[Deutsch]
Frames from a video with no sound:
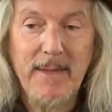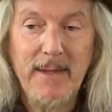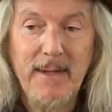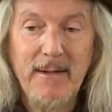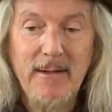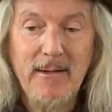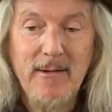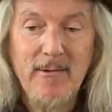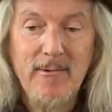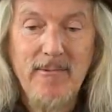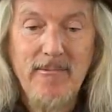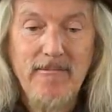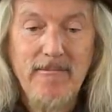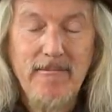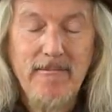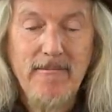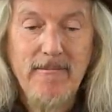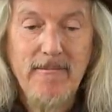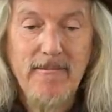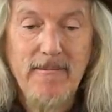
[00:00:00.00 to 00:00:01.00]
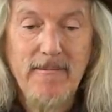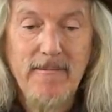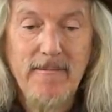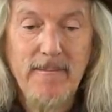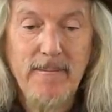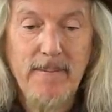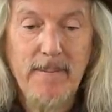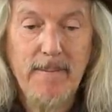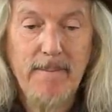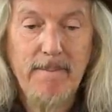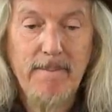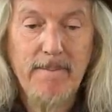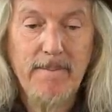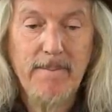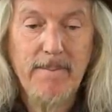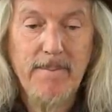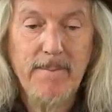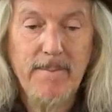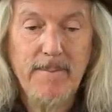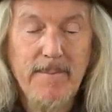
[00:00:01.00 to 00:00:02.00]
Welche Bedeutung hat das
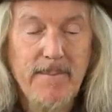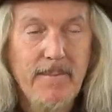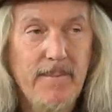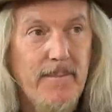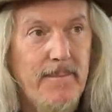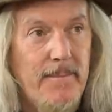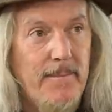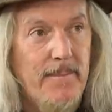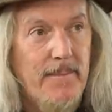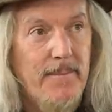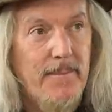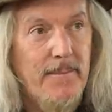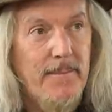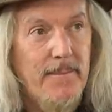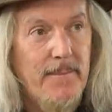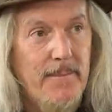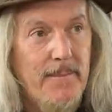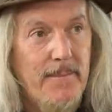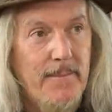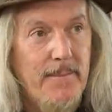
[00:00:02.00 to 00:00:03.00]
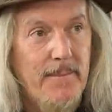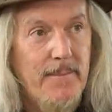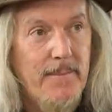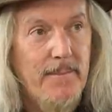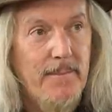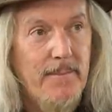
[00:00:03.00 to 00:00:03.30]
Thema Inquisition für Sie?